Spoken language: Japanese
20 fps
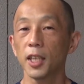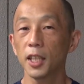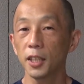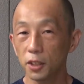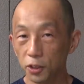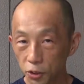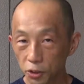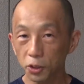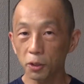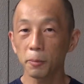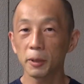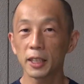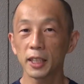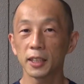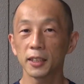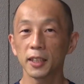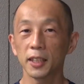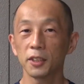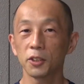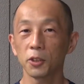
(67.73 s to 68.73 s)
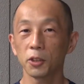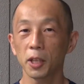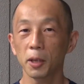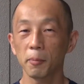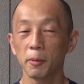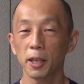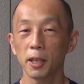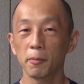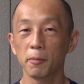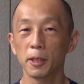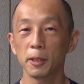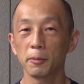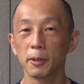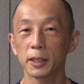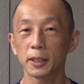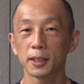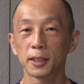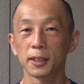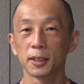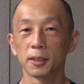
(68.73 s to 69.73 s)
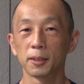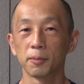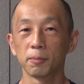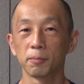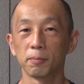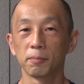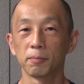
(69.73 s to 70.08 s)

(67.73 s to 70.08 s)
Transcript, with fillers: はい、優勝目指して一生懸命頑張ります。